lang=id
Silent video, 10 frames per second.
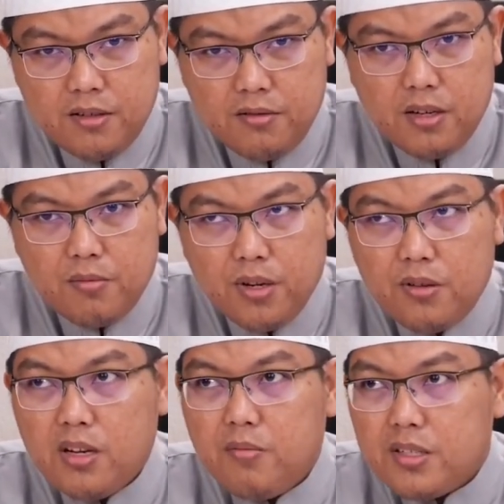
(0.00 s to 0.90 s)
Udah
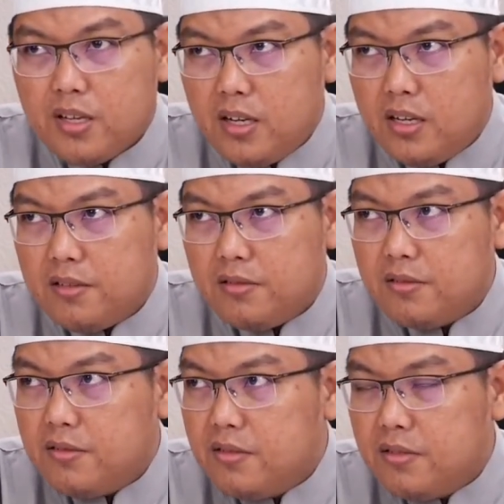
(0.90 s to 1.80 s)
begitu ada masalah,
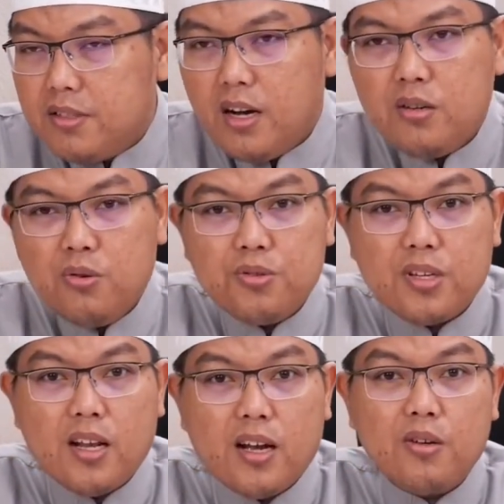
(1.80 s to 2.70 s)
jangan dulu
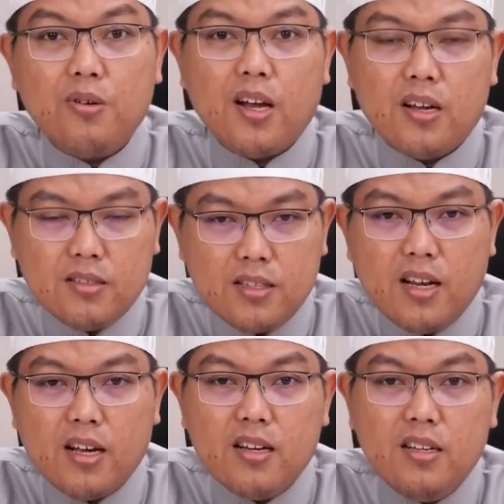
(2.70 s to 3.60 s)
salahkan orang,
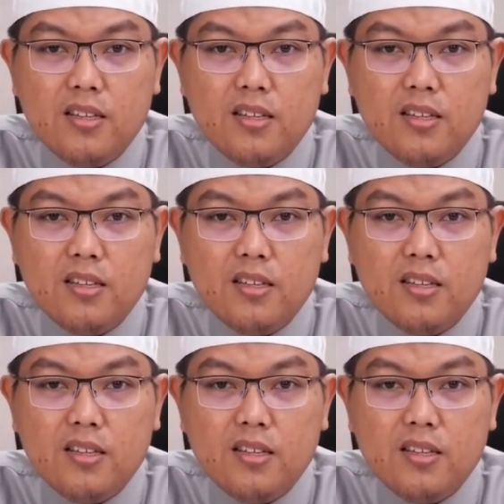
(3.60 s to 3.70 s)
salahkan